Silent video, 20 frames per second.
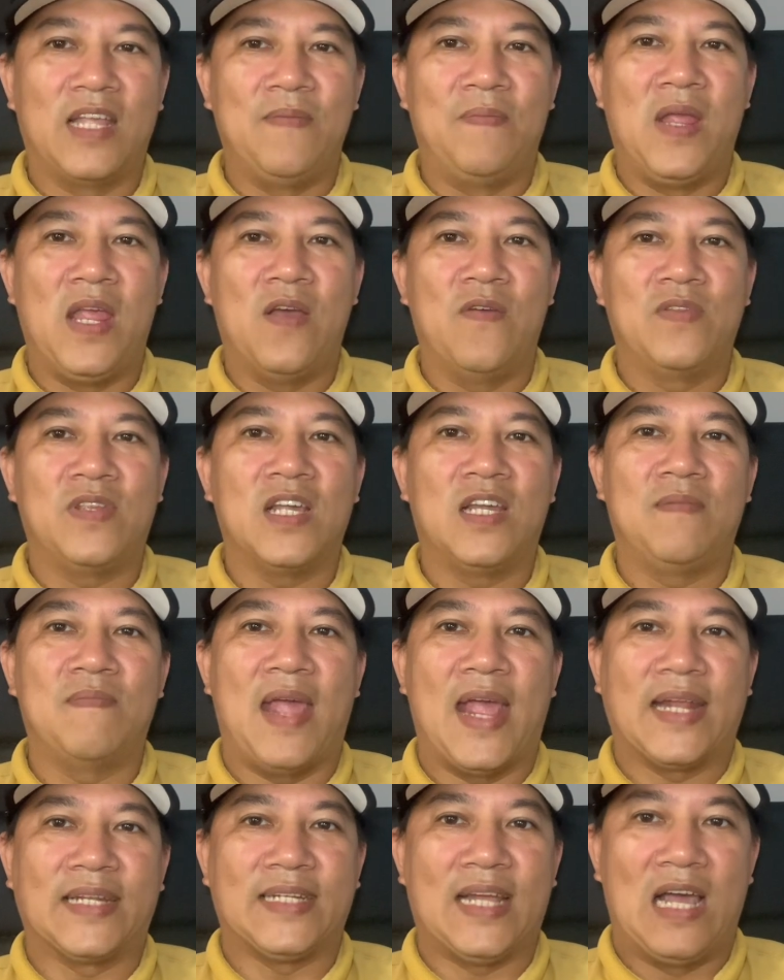tìm hiểu trên
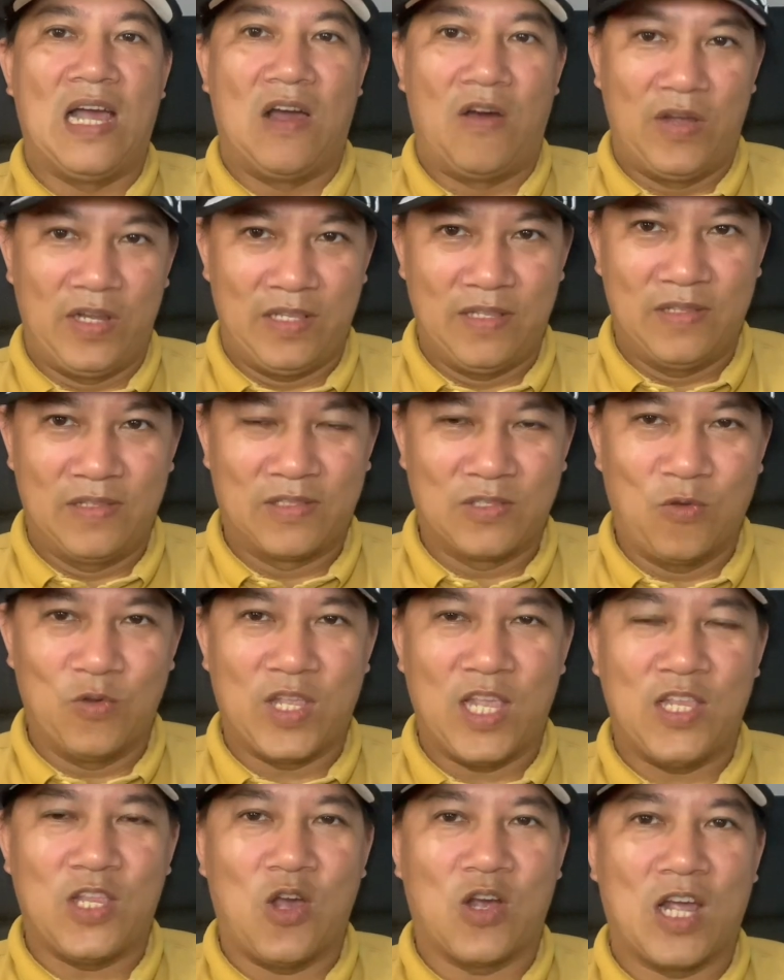mạng xã hội tôi
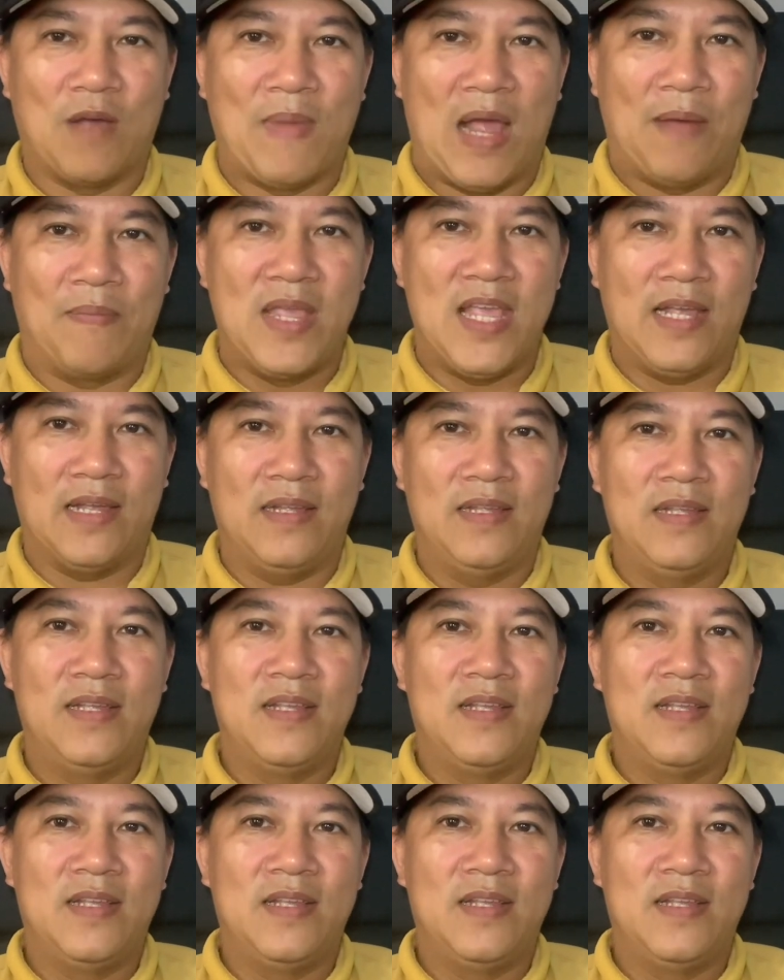chỉ cho các bạn biết